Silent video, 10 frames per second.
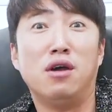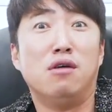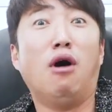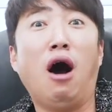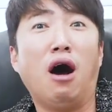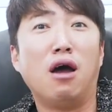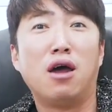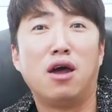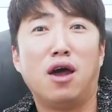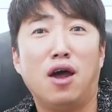와!
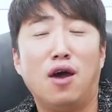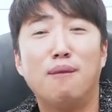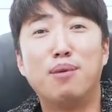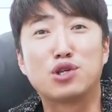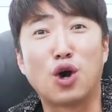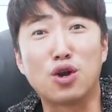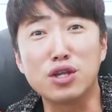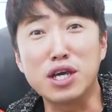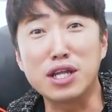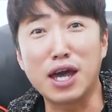뭐
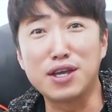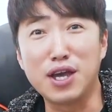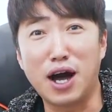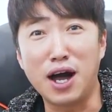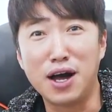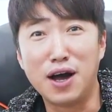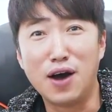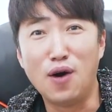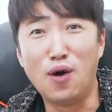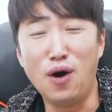저런 게 다 있냐?
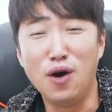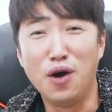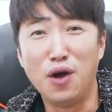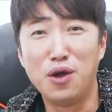어?